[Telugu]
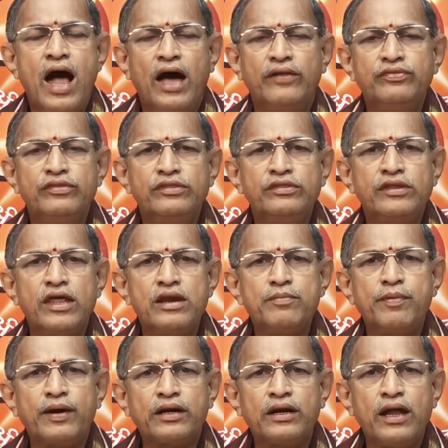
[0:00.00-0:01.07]
అందరి
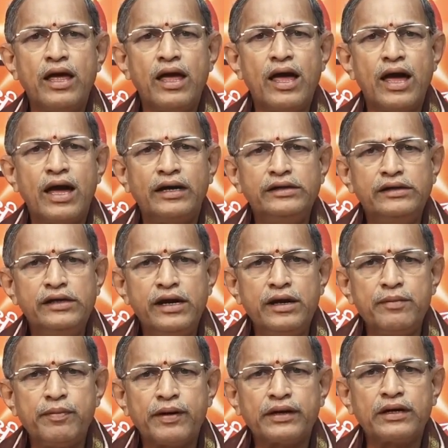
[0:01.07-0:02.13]
పట్ల
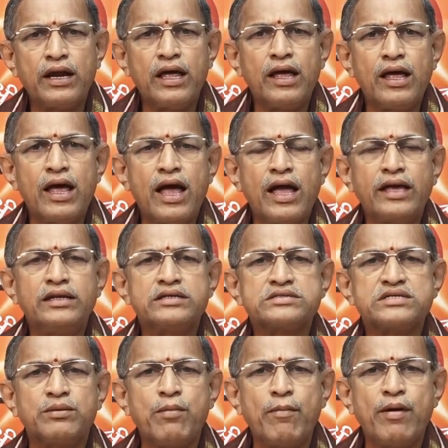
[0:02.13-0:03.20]
అన్నిటి పట్ల ఆయన
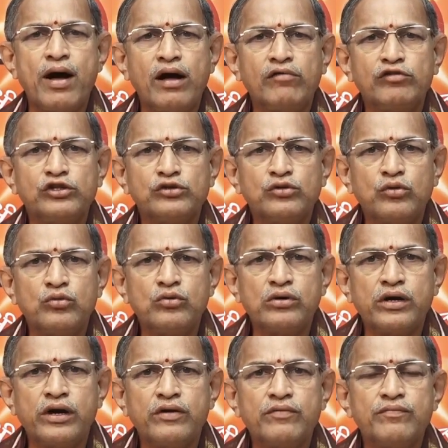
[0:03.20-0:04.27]
సమభావంతో
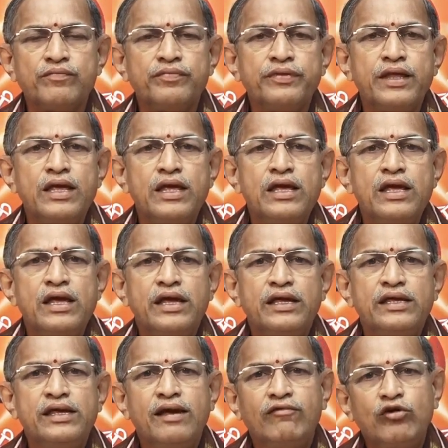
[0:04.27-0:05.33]
ఉంటాడు
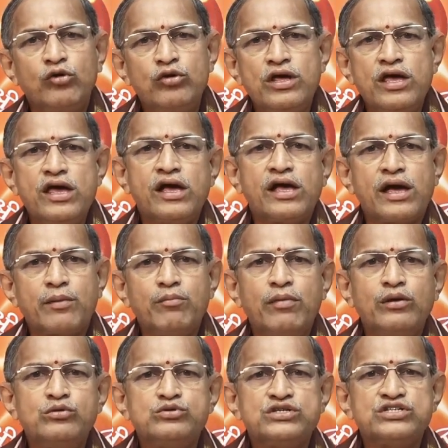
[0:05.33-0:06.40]
ఎవరు ఏ
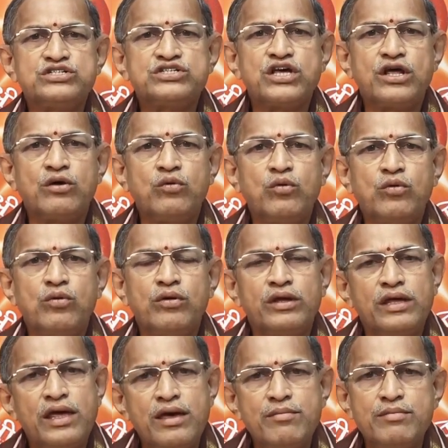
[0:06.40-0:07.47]
కర్మలు చేశారు
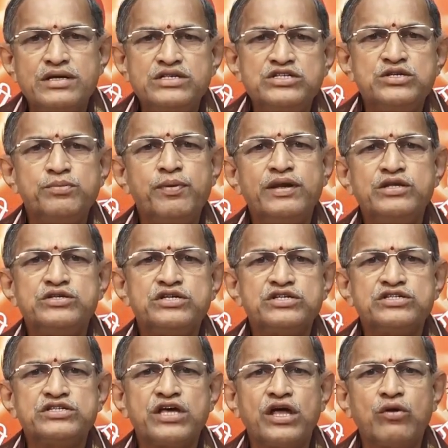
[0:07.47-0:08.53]
ఏ మంచి పని
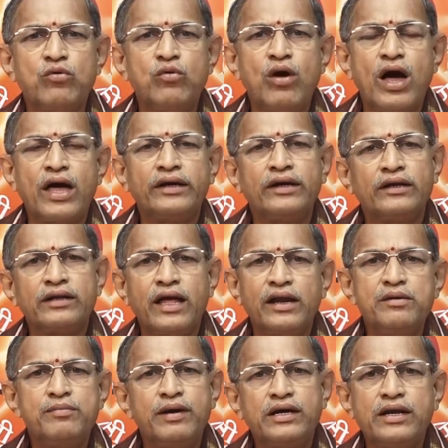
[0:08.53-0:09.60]
చేశారు అన్న
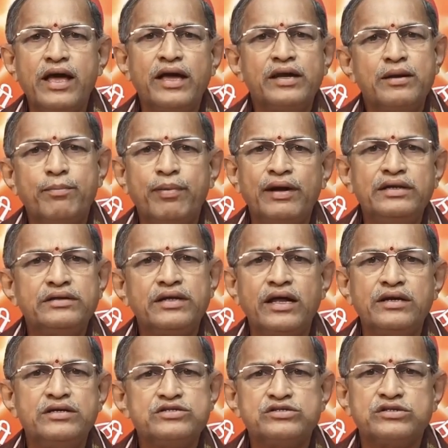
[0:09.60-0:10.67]
దాన్ని బట్టి ఆయన
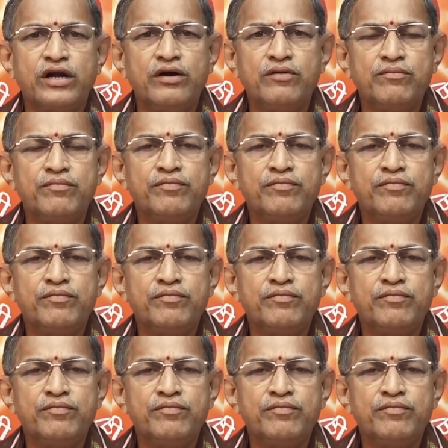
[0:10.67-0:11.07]
ఫలితాన్ని ఇస్తాడు